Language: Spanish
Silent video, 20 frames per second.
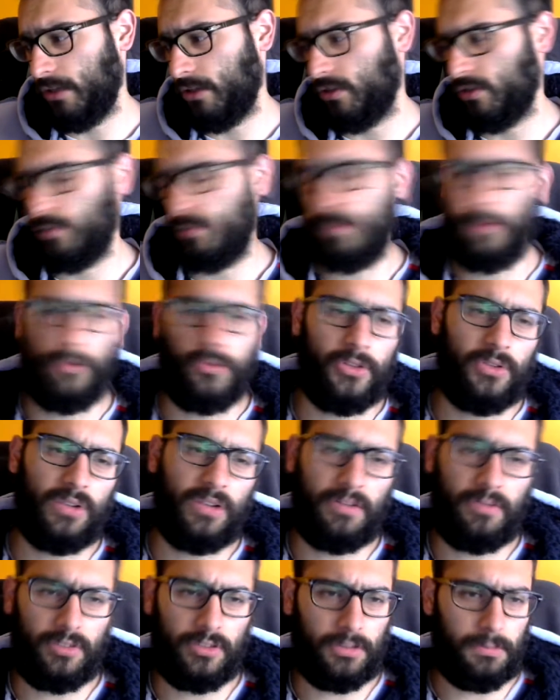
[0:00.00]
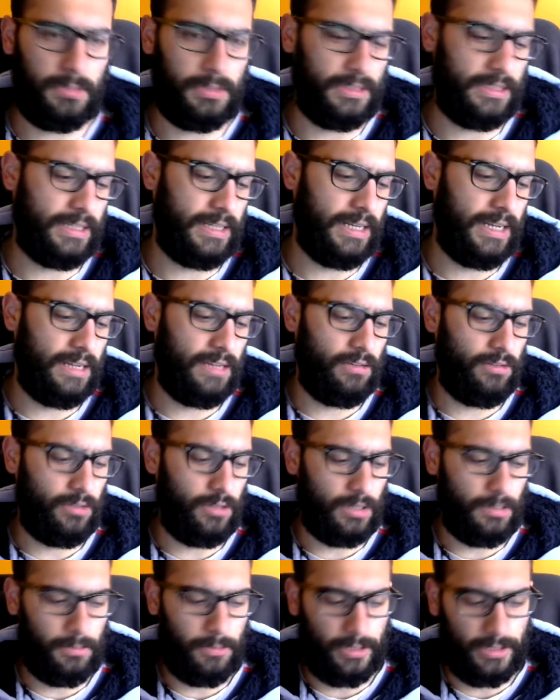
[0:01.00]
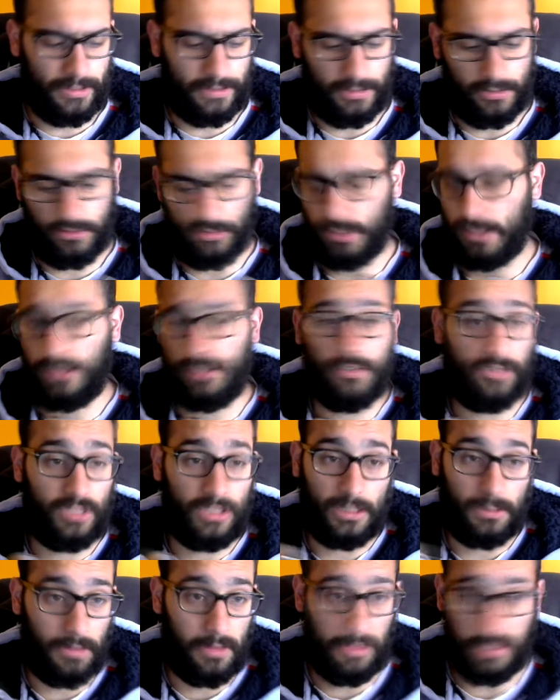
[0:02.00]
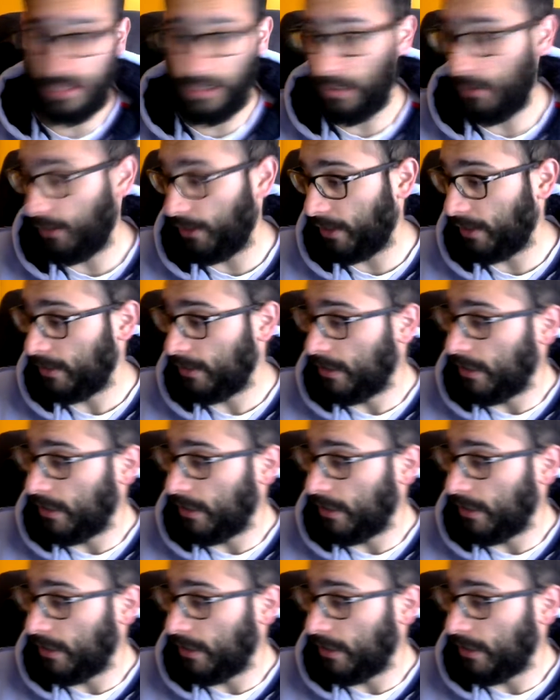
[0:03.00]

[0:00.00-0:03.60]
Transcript: O pondré una foto por Instagram o yo qué voy a hacer, no sé, no sé qué voy a hacer, la verdad.